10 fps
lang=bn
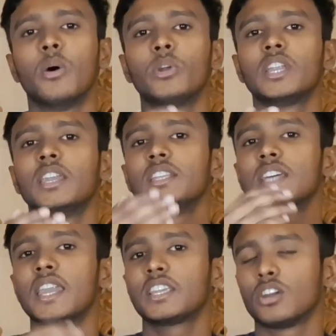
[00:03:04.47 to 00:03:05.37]
ওইটার
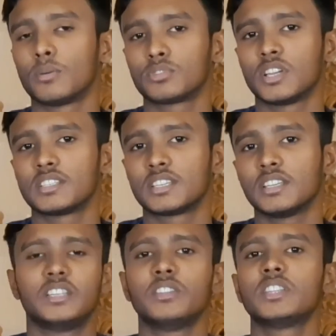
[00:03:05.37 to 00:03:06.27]
নিচে আরেকটা অপশন আছে
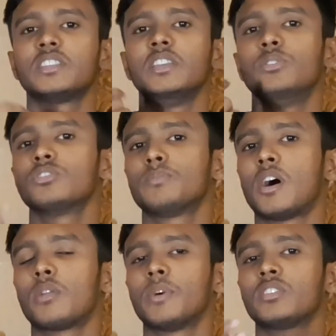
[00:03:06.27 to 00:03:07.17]
যেটা হইতেছে ইউজ
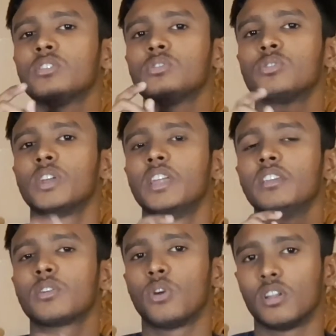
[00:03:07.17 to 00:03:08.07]
পাওয়ার বাটন টু
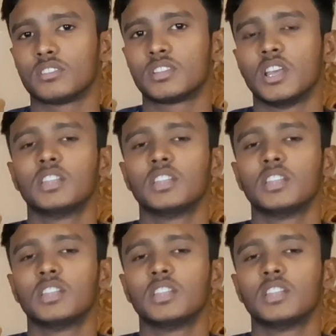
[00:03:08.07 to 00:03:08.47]
এন্ড কলস